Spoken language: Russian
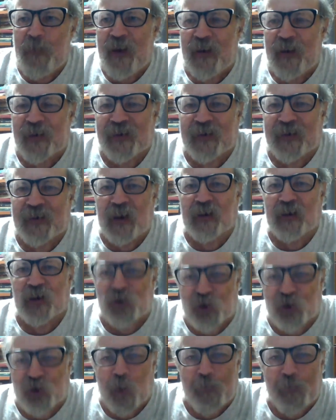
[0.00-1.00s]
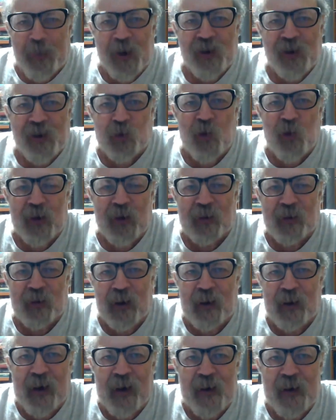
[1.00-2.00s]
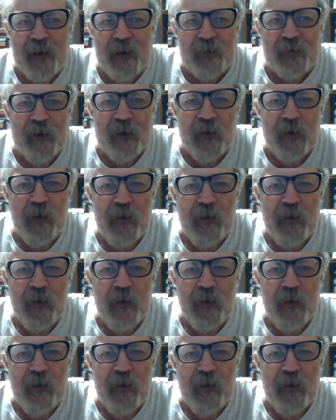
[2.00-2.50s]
не стыдно, что происходит на границе?